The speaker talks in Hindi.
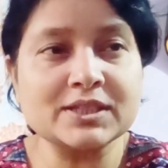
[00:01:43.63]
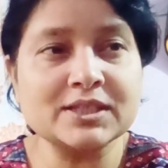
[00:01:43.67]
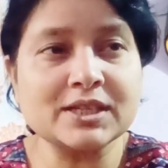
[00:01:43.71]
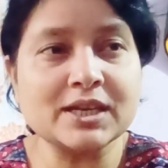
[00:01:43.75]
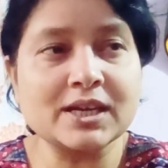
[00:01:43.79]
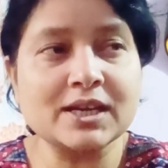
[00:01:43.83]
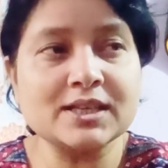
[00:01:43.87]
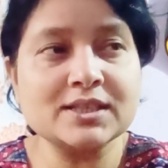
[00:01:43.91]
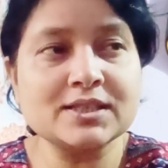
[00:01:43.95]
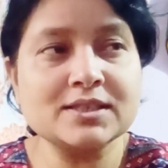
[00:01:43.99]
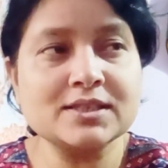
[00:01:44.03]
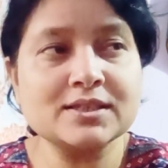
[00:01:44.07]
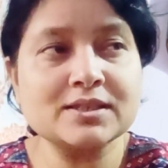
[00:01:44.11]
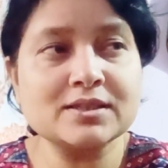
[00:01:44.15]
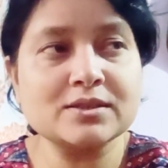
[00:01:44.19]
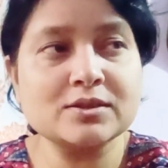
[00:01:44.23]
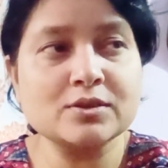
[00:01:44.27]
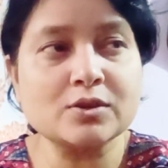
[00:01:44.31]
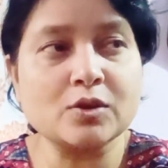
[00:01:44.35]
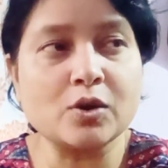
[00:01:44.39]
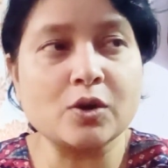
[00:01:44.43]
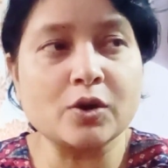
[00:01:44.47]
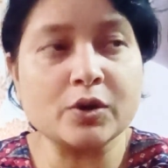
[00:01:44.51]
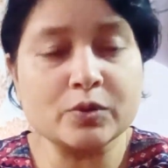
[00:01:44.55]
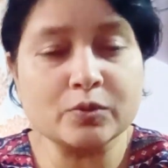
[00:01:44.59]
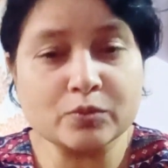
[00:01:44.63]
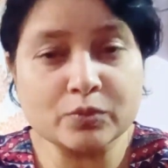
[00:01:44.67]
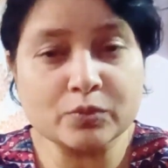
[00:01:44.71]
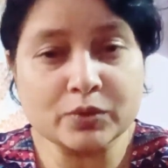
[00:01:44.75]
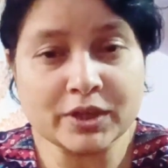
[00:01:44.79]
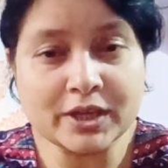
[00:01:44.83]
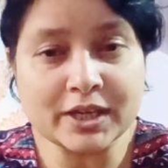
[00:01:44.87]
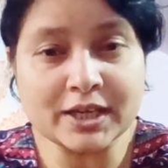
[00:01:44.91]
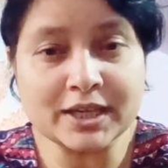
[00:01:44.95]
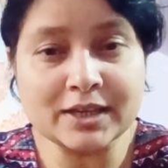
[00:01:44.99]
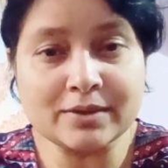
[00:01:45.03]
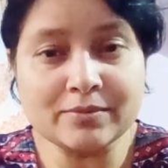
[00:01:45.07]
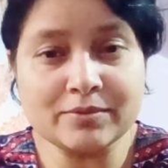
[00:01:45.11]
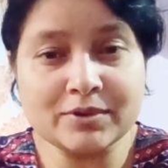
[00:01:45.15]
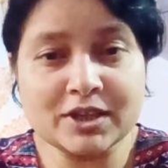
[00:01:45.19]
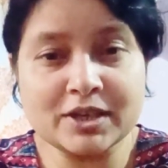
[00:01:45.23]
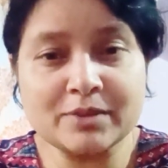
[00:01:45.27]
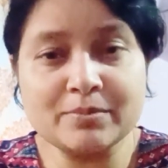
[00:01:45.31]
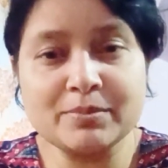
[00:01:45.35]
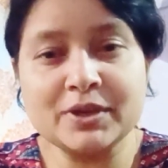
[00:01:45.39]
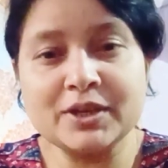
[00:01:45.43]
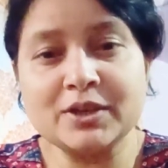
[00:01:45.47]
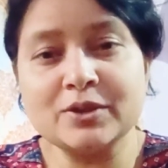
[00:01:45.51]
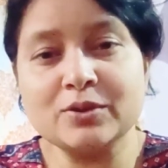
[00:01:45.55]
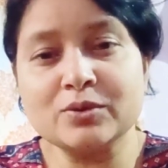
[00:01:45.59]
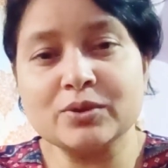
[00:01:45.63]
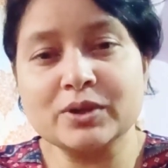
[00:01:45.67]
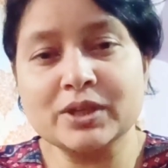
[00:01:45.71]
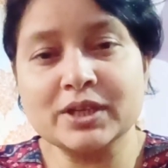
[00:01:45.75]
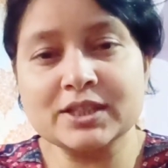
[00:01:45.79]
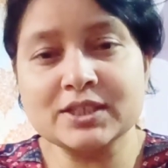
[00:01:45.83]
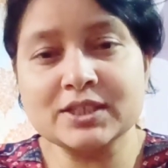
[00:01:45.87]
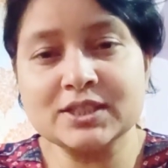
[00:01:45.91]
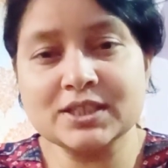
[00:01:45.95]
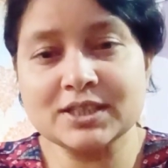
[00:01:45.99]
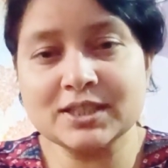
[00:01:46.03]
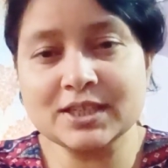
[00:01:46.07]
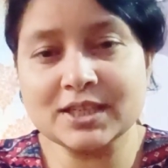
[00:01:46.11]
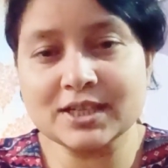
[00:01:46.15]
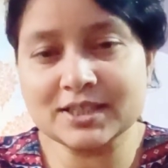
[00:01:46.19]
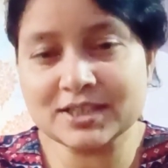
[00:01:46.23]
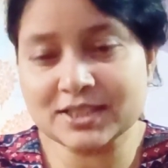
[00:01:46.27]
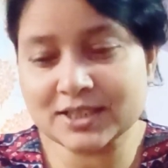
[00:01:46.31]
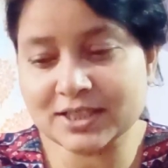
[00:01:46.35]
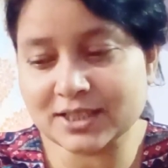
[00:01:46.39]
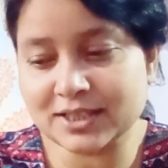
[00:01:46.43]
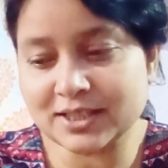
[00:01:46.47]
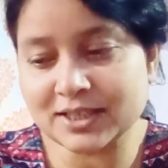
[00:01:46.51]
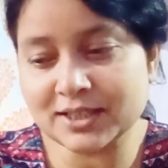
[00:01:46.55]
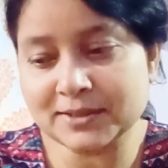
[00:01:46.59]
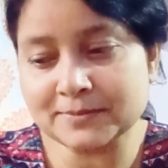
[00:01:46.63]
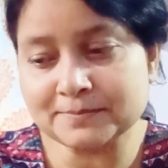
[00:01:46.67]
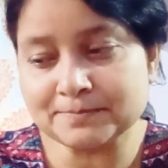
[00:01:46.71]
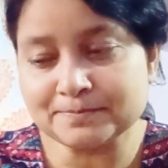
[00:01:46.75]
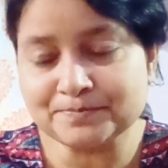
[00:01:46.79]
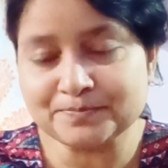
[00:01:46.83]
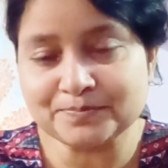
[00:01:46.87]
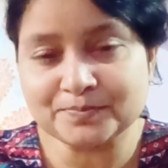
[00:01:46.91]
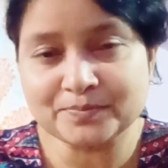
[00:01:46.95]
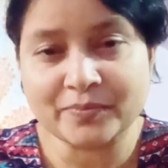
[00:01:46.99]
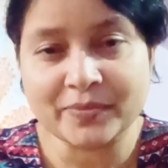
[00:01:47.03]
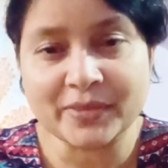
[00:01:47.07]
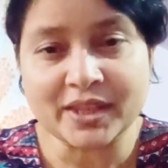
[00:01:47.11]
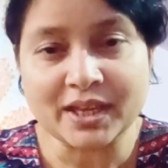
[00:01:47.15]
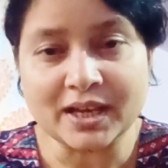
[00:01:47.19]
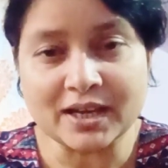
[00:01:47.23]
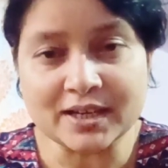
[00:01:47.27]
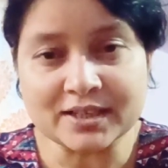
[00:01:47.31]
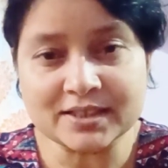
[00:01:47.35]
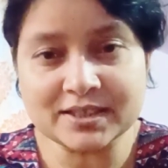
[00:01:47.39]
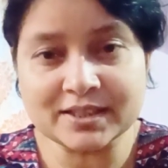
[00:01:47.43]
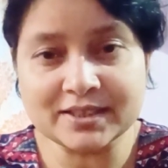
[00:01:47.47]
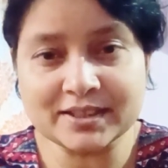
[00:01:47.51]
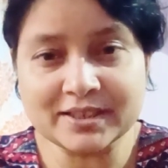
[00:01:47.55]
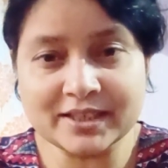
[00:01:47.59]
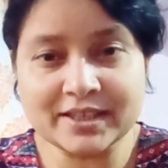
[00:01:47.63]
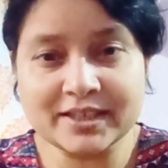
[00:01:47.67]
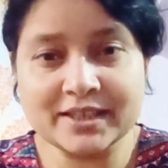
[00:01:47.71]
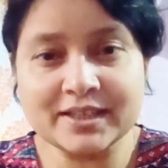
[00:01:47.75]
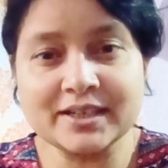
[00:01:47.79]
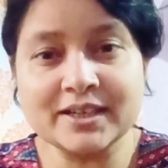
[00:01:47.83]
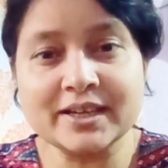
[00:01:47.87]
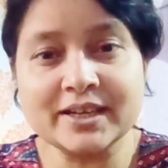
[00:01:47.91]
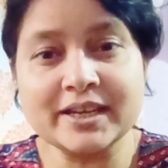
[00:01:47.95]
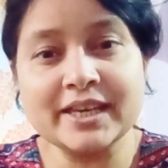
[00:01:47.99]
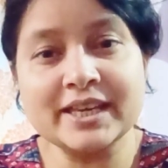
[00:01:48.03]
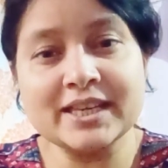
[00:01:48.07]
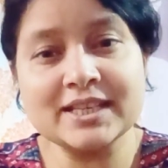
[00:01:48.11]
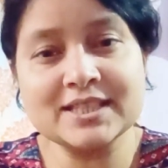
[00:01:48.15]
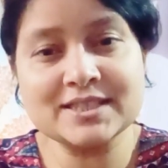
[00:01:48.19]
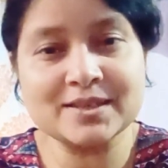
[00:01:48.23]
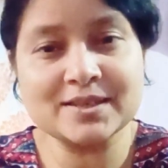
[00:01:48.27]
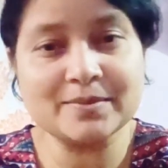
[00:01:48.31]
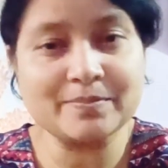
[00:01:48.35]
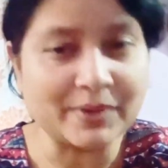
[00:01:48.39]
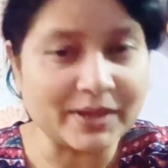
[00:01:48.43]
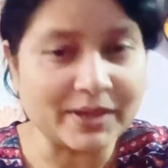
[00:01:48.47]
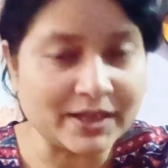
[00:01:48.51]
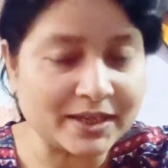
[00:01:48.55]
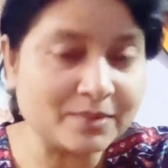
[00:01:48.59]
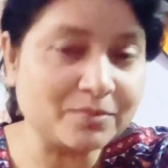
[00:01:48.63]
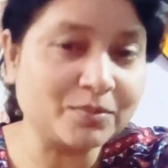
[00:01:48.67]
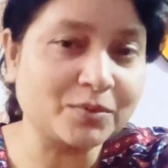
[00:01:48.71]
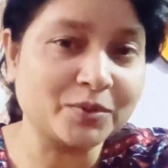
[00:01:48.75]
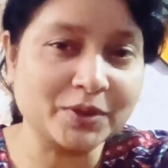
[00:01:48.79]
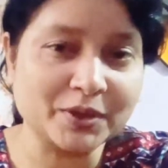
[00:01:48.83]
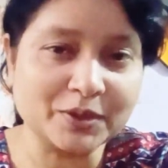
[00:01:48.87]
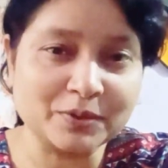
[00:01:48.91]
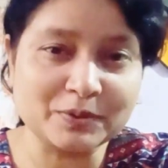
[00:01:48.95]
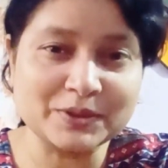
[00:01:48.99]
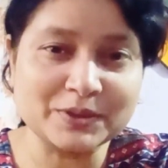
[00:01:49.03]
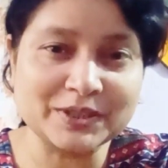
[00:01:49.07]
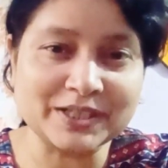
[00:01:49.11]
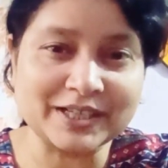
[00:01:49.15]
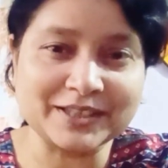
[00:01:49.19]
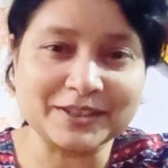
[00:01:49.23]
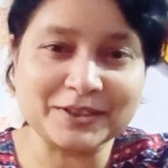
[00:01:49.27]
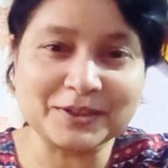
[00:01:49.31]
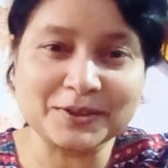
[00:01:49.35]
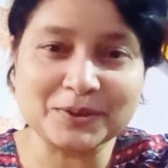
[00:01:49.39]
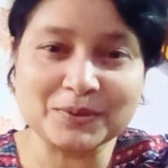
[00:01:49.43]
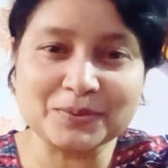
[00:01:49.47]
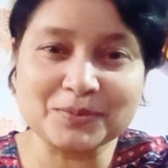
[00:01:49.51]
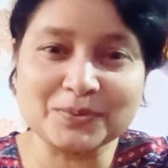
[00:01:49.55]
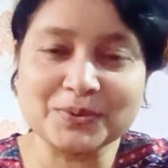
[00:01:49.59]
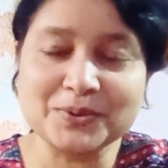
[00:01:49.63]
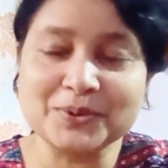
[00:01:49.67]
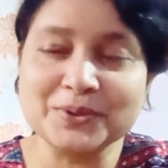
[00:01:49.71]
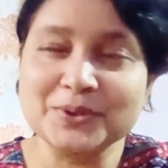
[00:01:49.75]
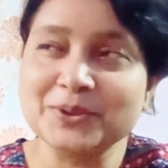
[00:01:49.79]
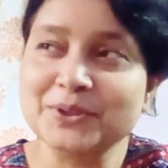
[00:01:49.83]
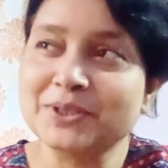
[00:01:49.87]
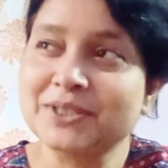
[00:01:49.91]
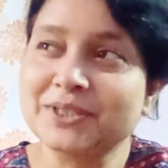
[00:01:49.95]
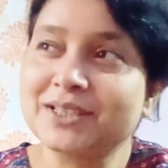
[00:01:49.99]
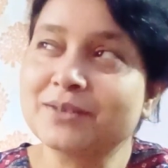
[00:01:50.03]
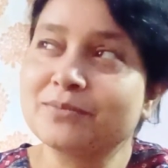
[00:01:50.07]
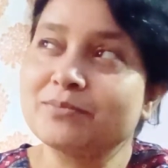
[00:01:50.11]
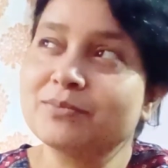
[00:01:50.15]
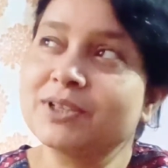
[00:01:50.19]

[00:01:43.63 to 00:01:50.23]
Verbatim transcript: और मसाज और उनके लिए भी ये वीडियो है जिनके चेहरे अक्सर देखिए एज से पहले बूढ़े हो जाते हैं वो